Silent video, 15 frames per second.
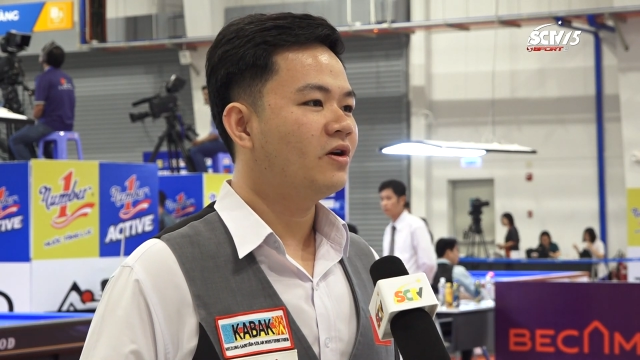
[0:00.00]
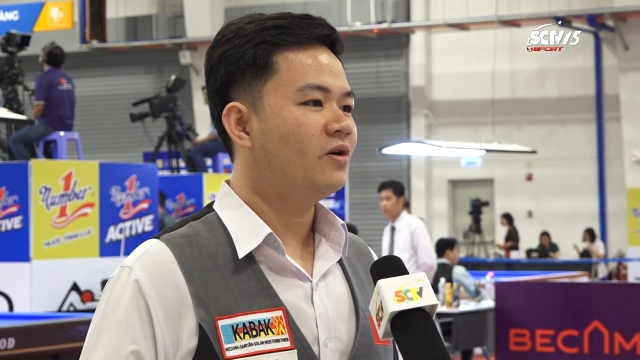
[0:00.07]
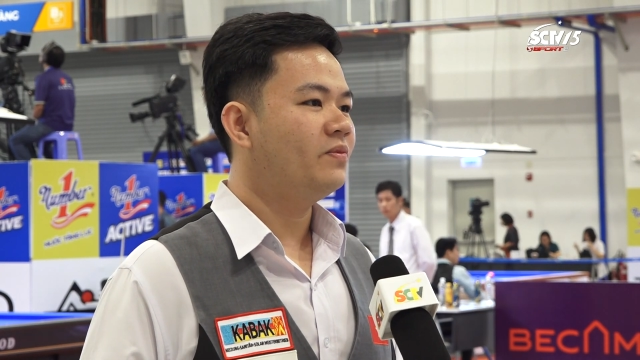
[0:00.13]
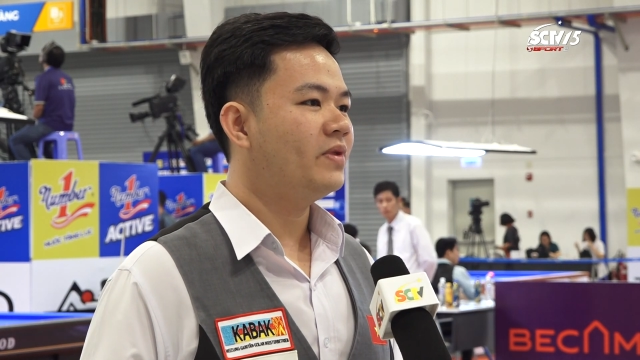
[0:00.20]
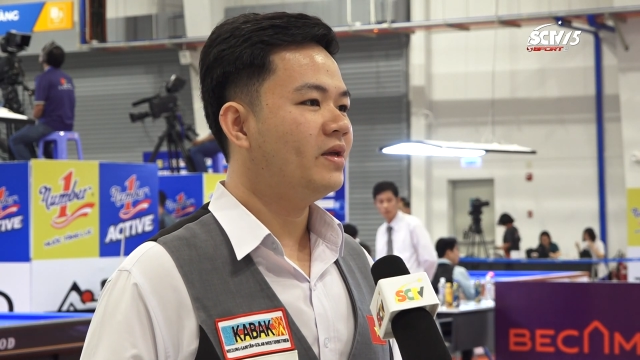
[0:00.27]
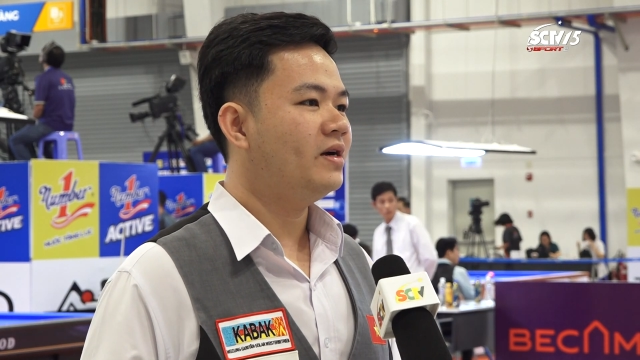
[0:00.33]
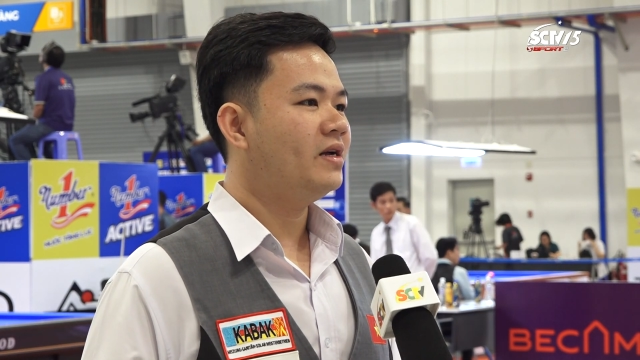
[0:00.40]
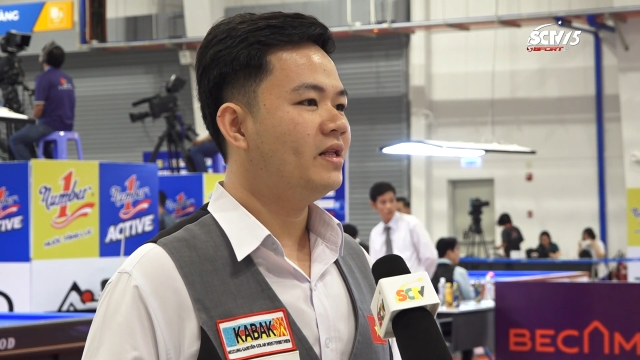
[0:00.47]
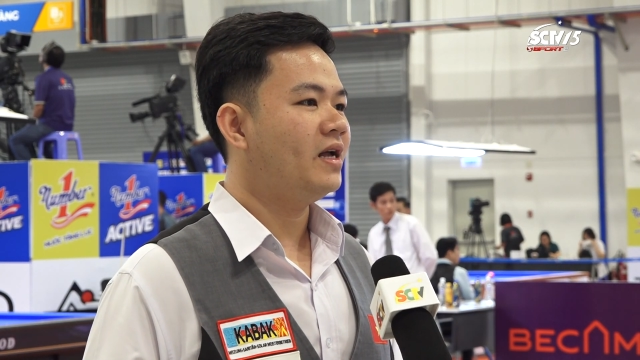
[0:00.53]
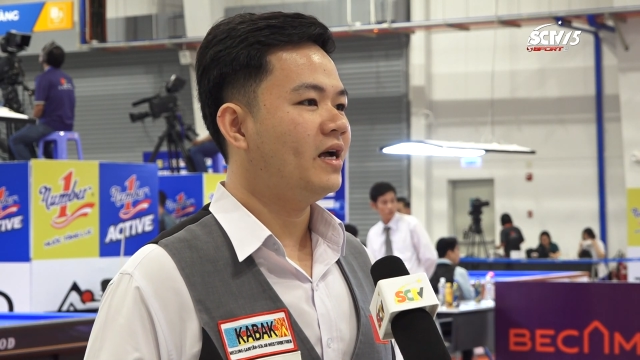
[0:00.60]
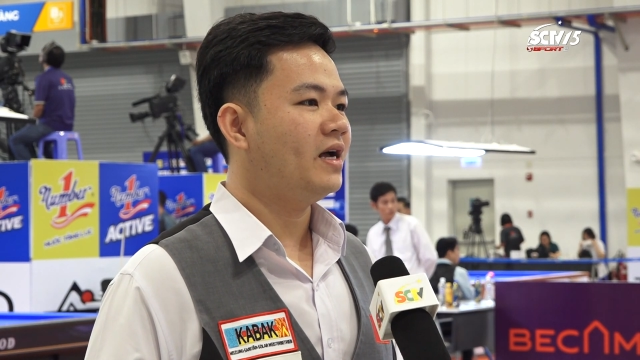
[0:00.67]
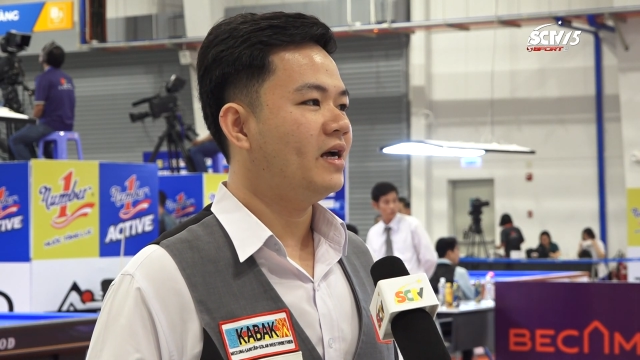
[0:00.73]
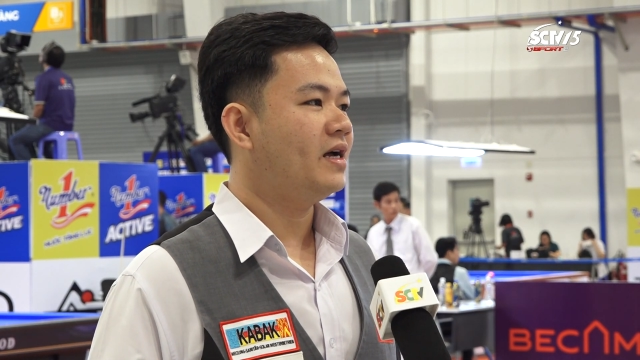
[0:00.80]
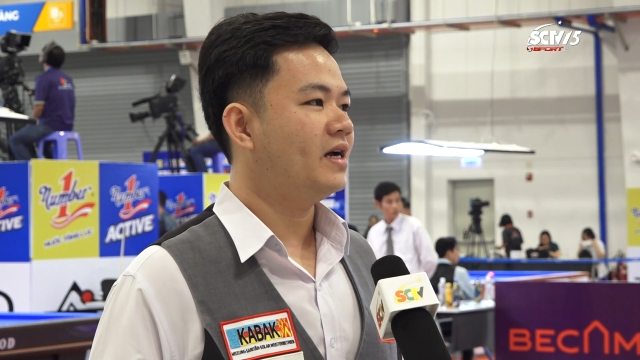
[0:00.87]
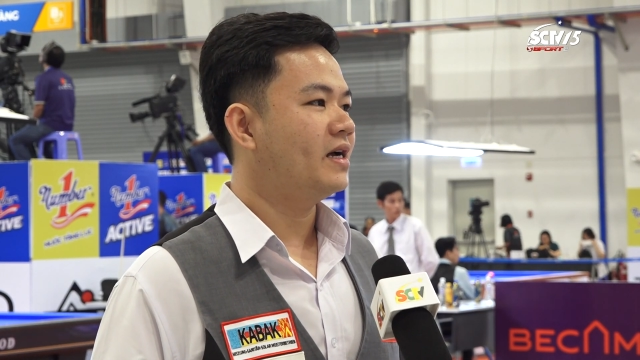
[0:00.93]
cũng như
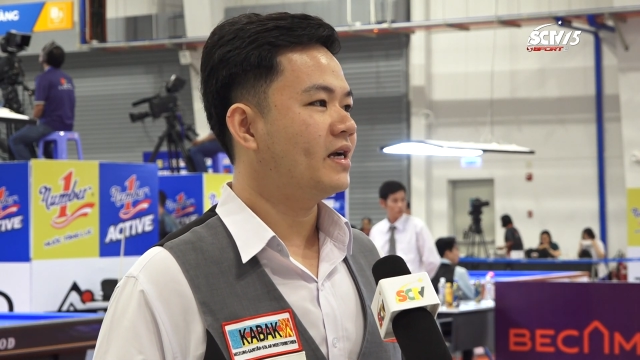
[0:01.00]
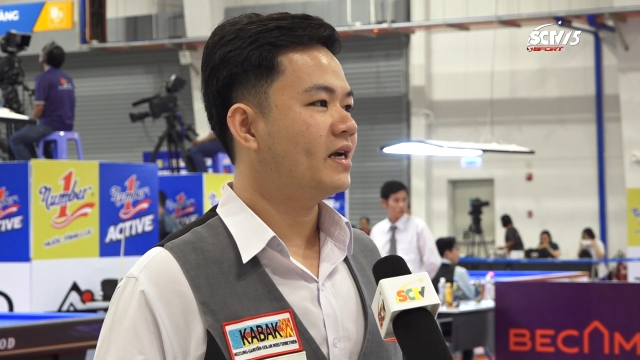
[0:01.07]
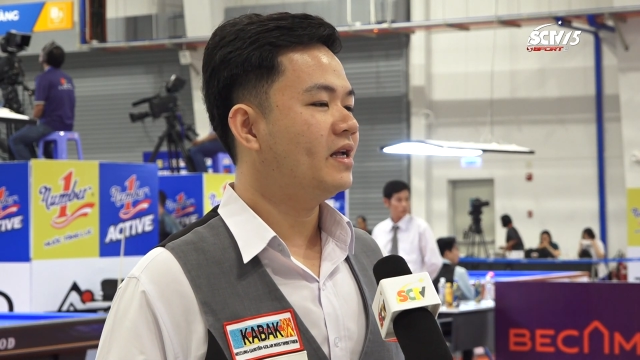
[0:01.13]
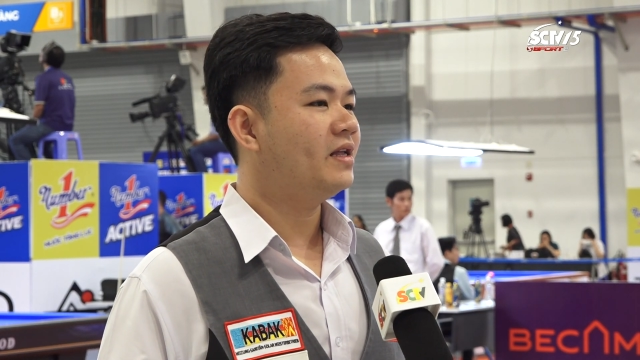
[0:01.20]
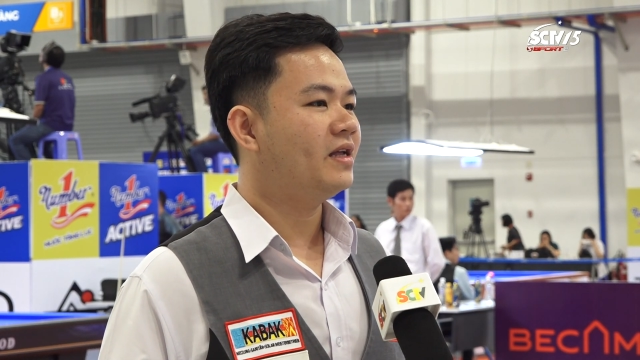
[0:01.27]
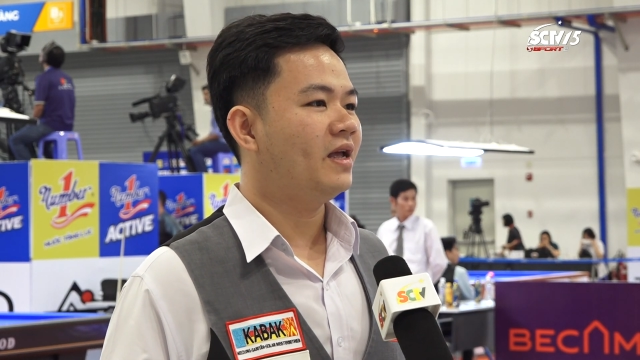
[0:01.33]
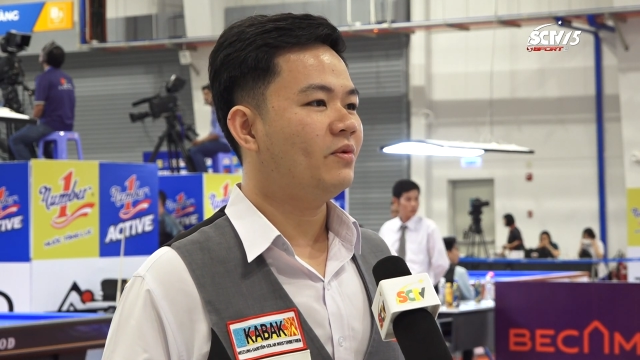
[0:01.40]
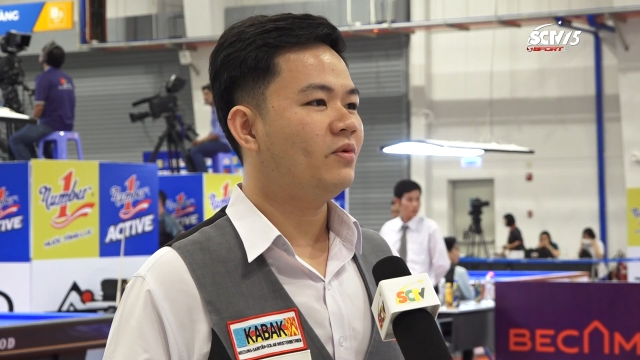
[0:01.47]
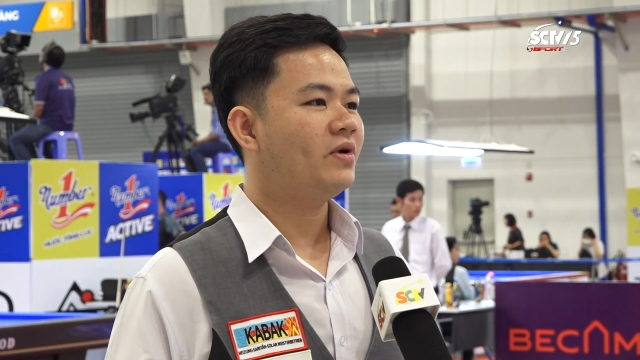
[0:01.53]
là kinh nghiệm